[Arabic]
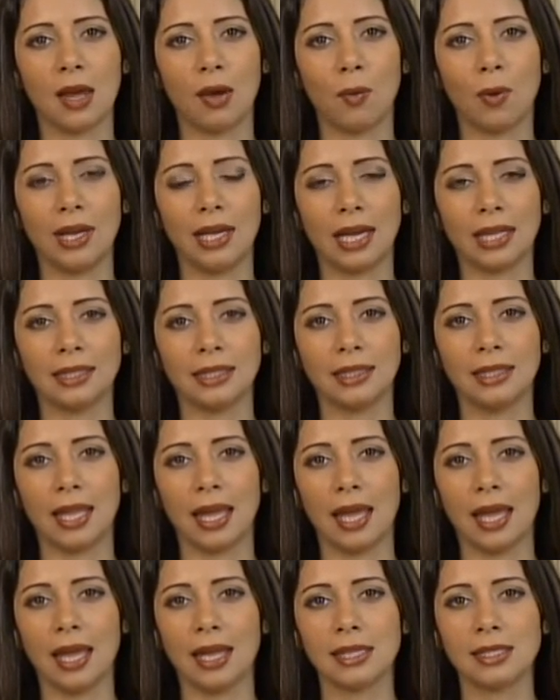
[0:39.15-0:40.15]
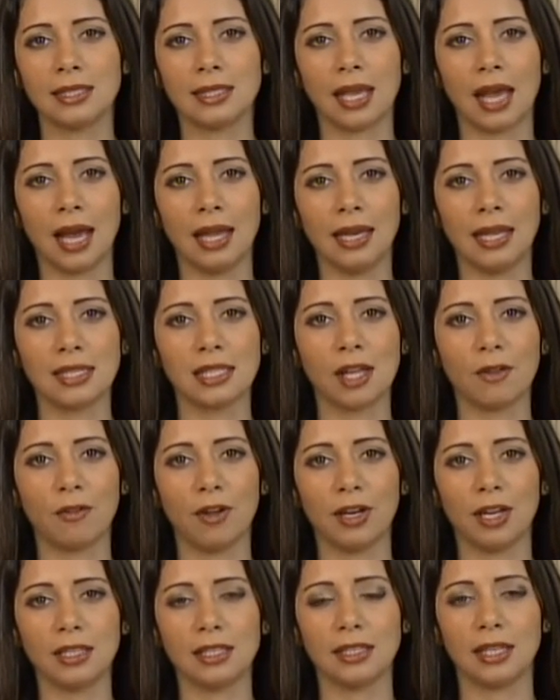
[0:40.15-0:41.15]
والاعتداءات على
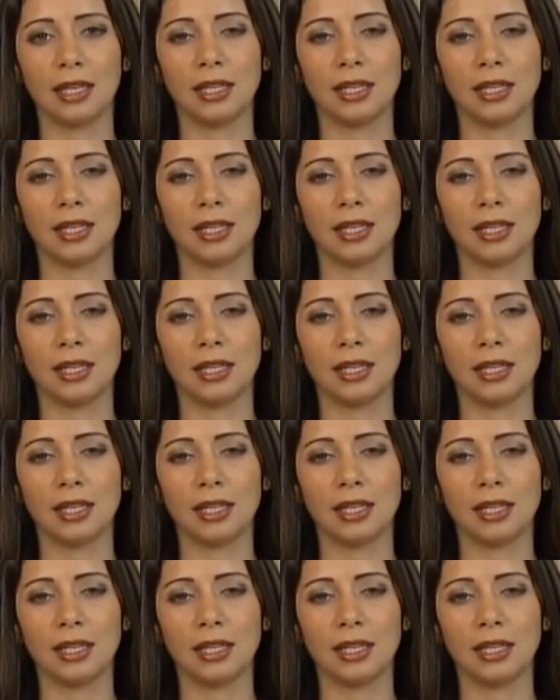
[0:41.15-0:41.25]
سفارات